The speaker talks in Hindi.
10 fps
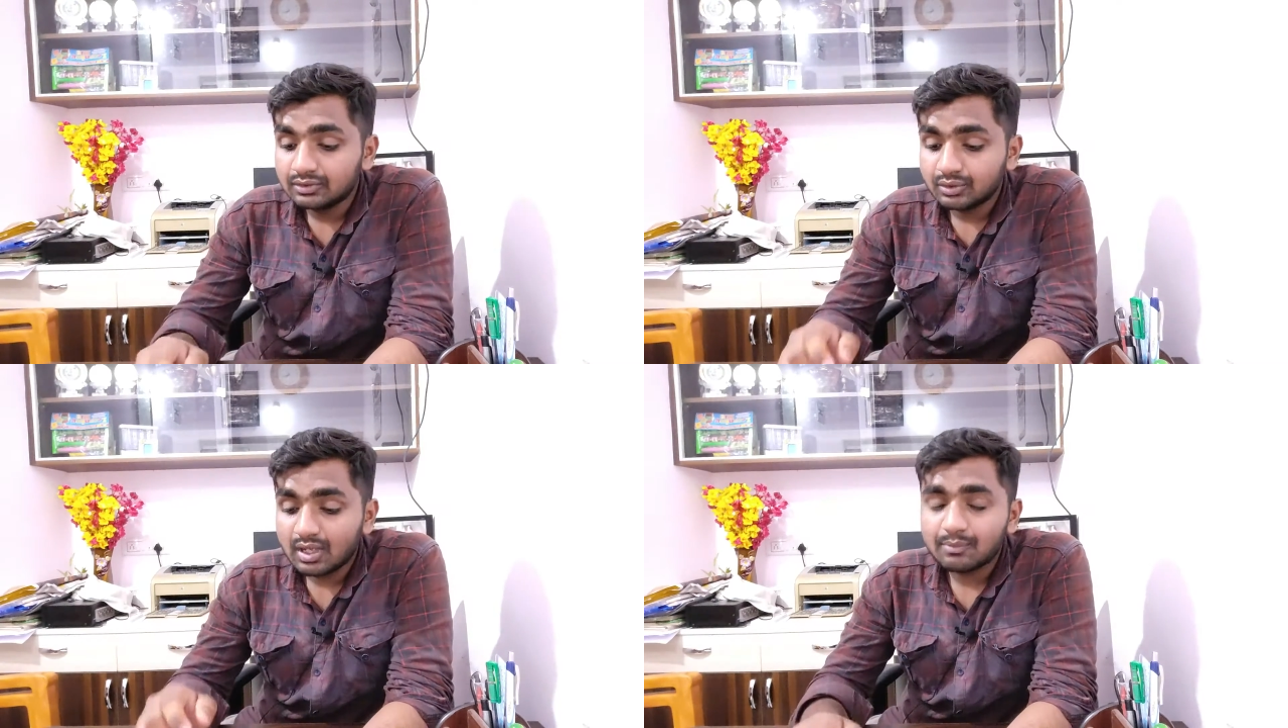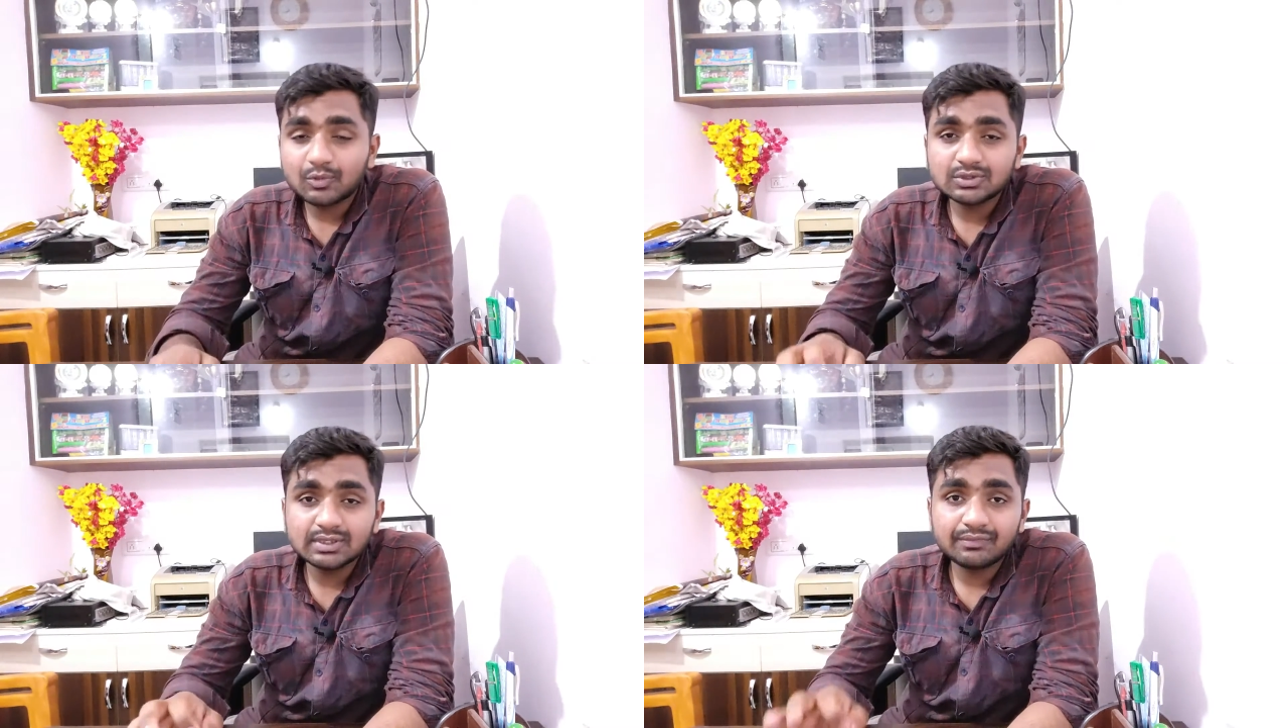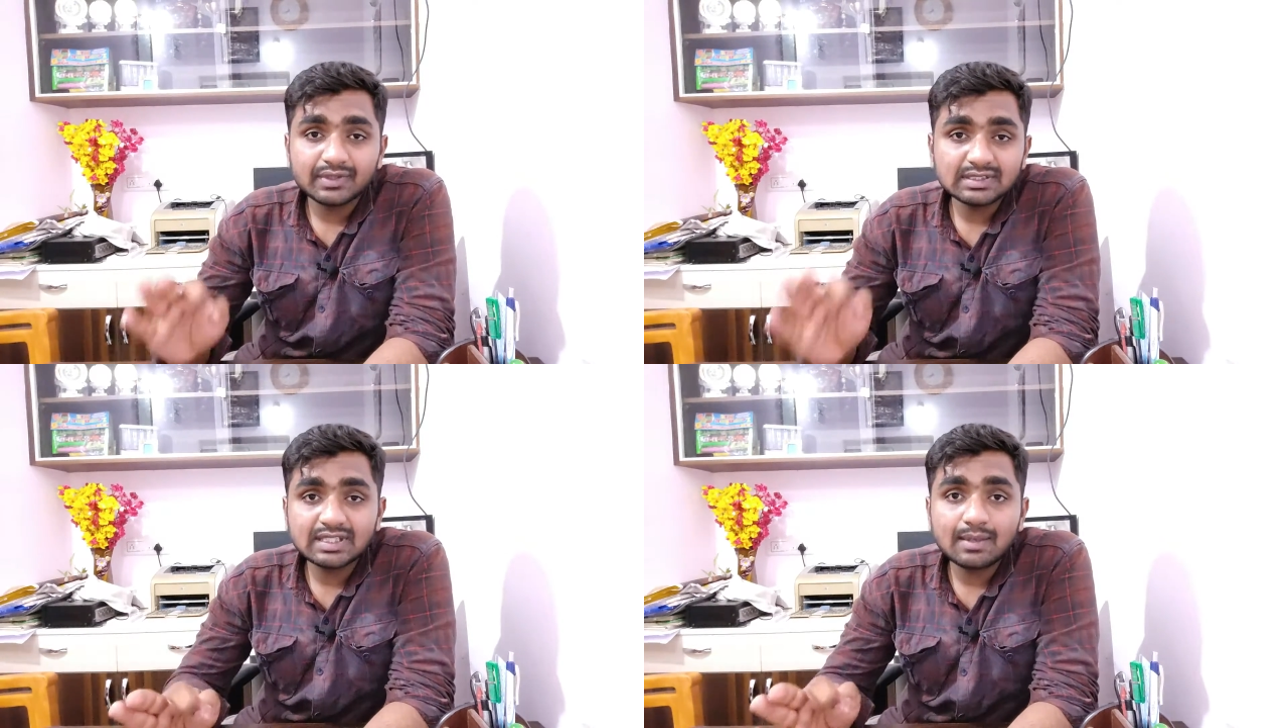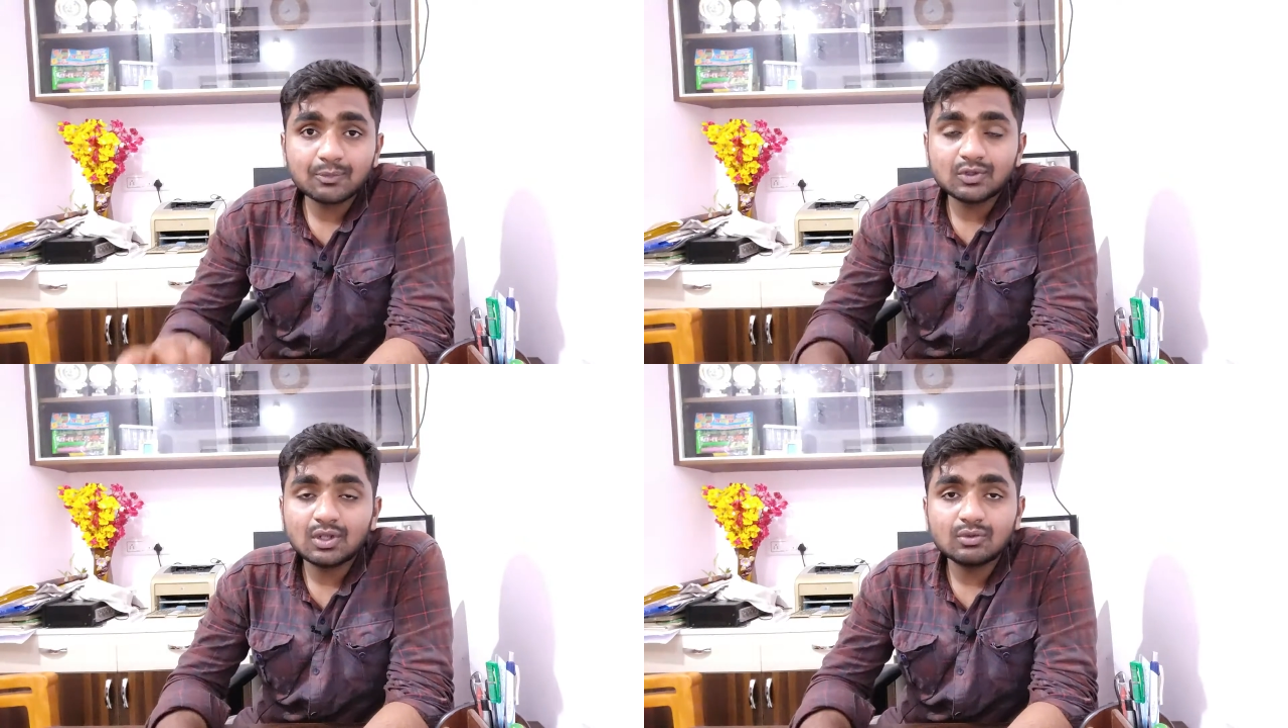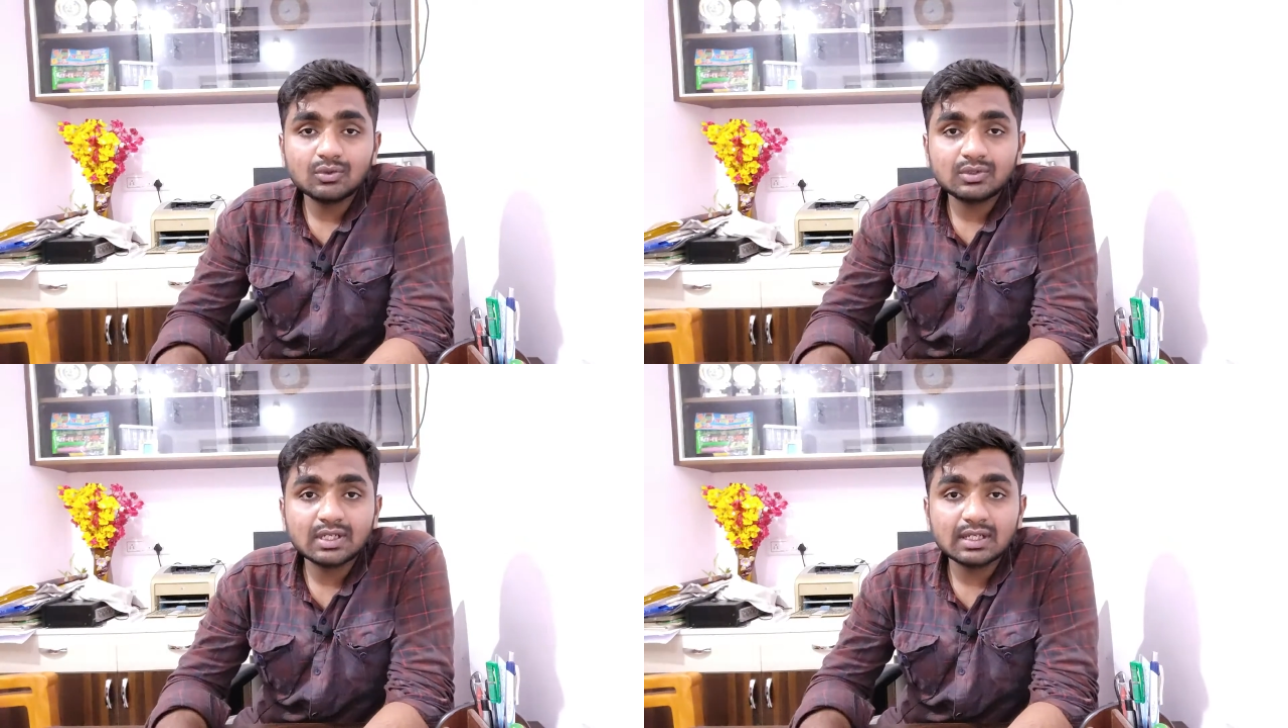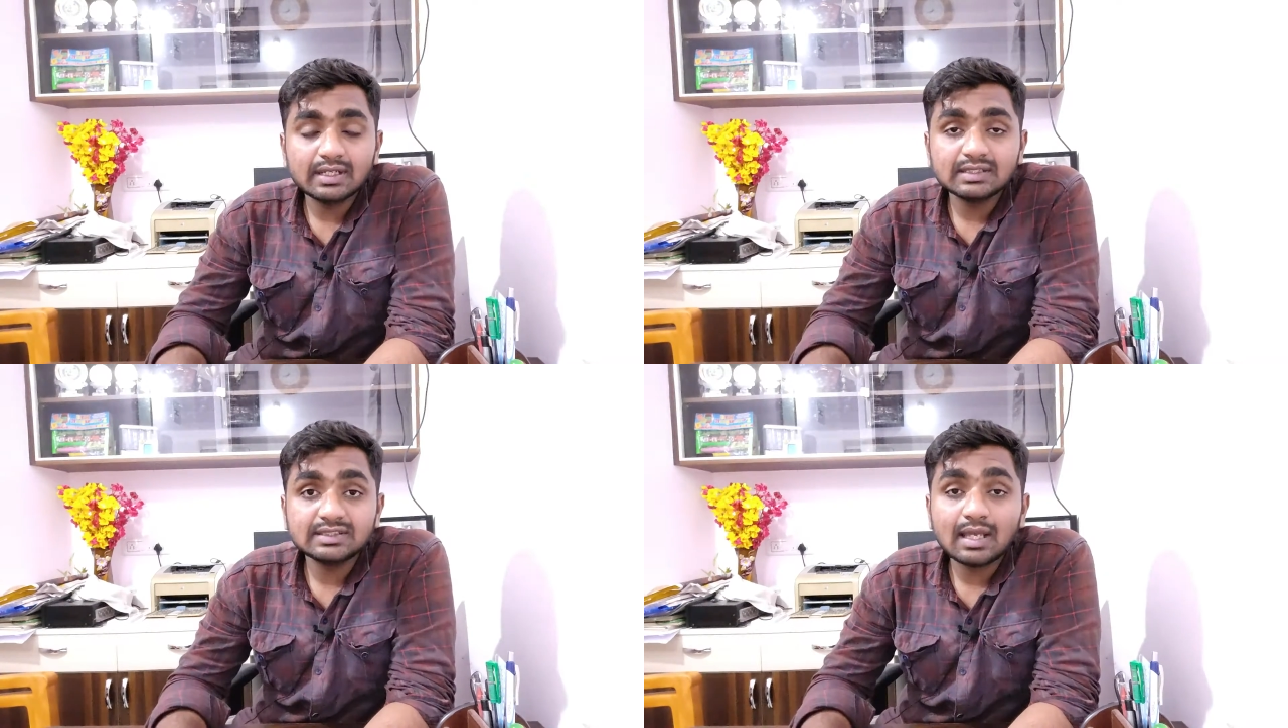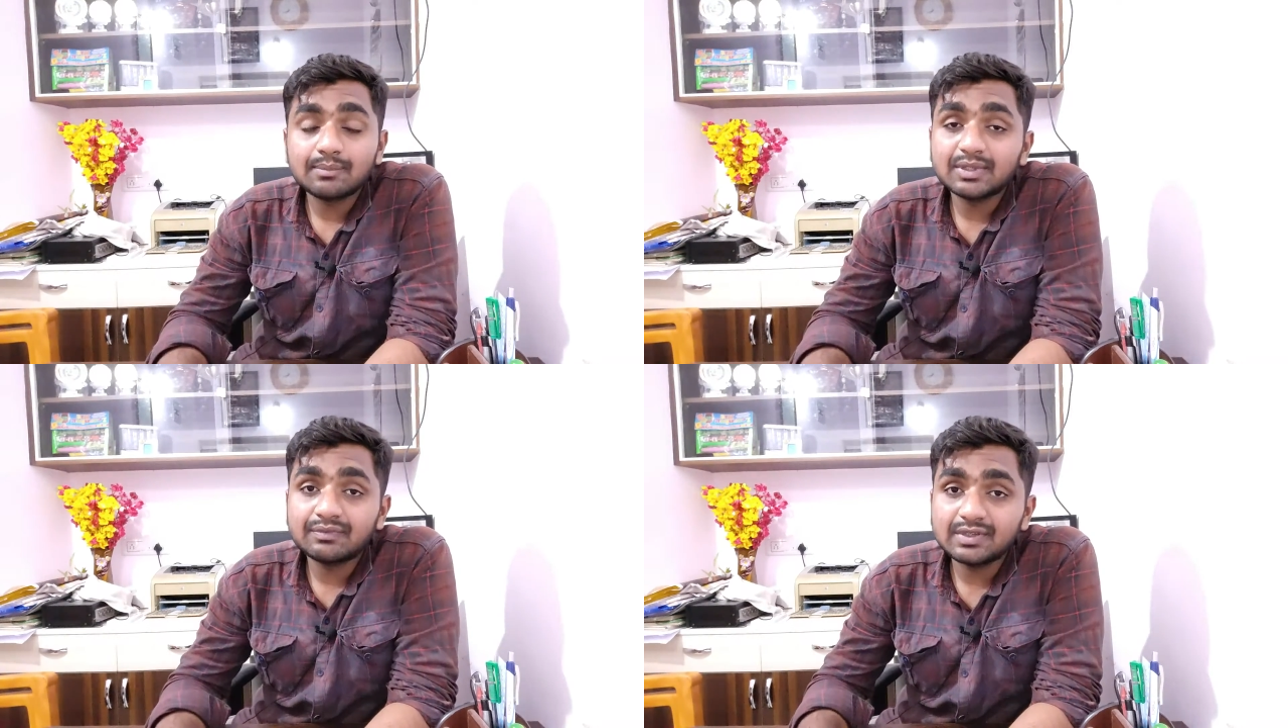तो आपको सिर्फ इस ऐप को डाउनलोड कर लेने से आप ये